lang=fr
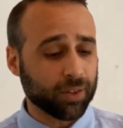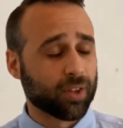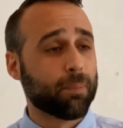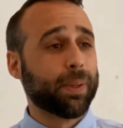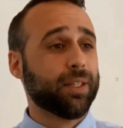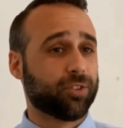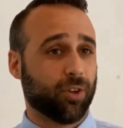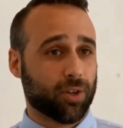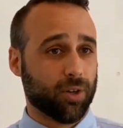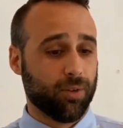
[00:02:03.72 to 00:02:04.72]
C'est un pays
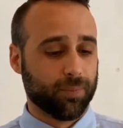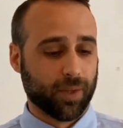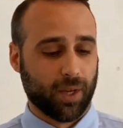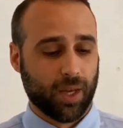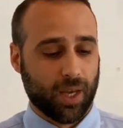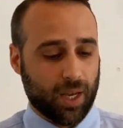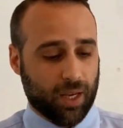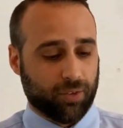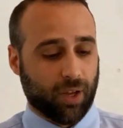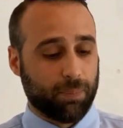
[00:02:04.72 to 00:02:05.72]
sanglant.
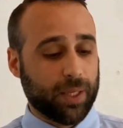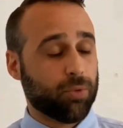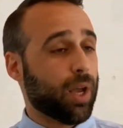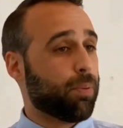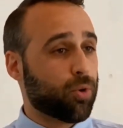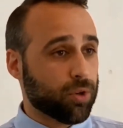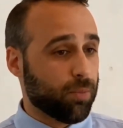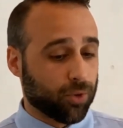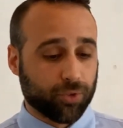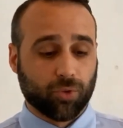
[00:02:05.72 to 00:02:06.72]
C'est un pays où il y a beaucoup de
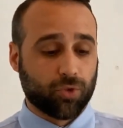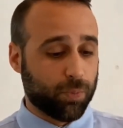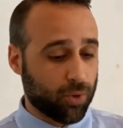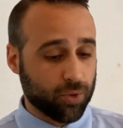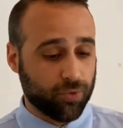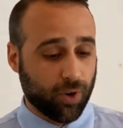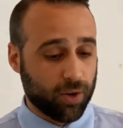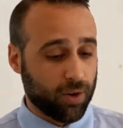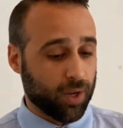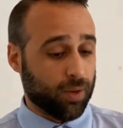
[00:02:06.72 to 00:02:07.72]
mensonges, beaucoup de
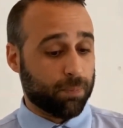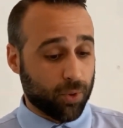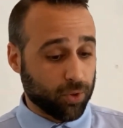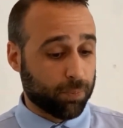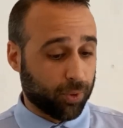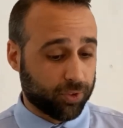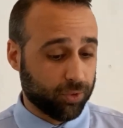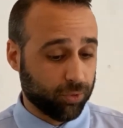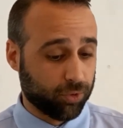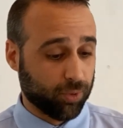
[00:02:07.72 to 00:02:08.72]
vols, beaucoup de
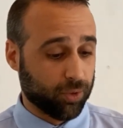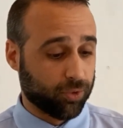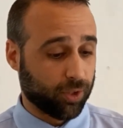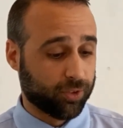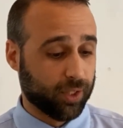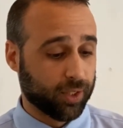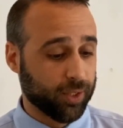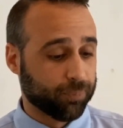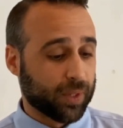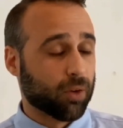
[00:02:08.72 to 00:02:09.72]
prostitution et de
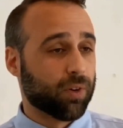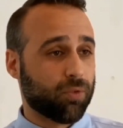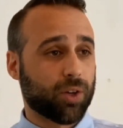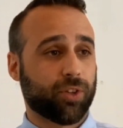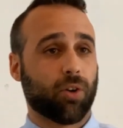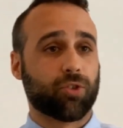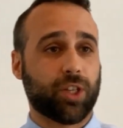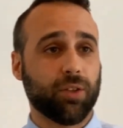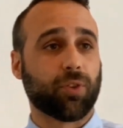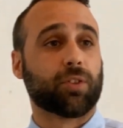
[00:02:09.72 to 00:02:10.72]
sorcellerie. Et on va voir ça en
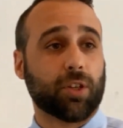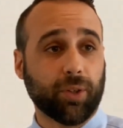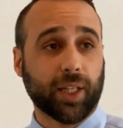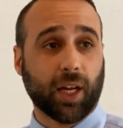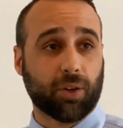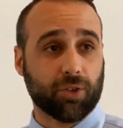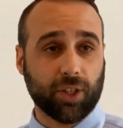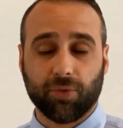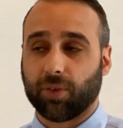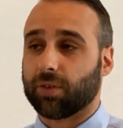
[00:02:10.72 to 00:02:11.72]
chiffres. J'ai noté quelques
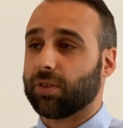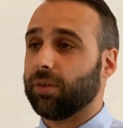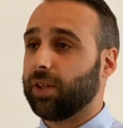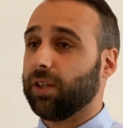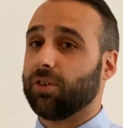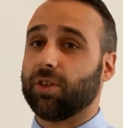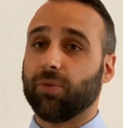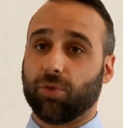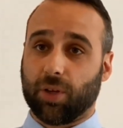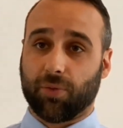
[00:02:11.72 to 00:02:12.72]
chiffres. J'ai noté des
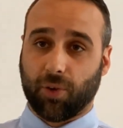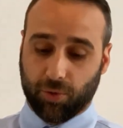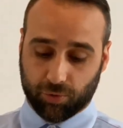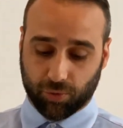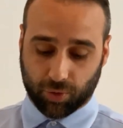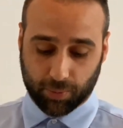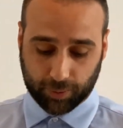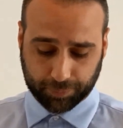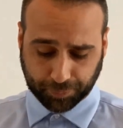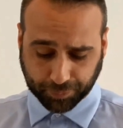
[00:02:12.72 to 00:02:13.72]
chiffres sur la France,
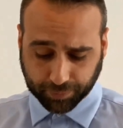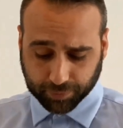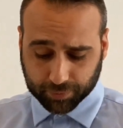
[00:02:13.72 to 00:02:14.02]
justement.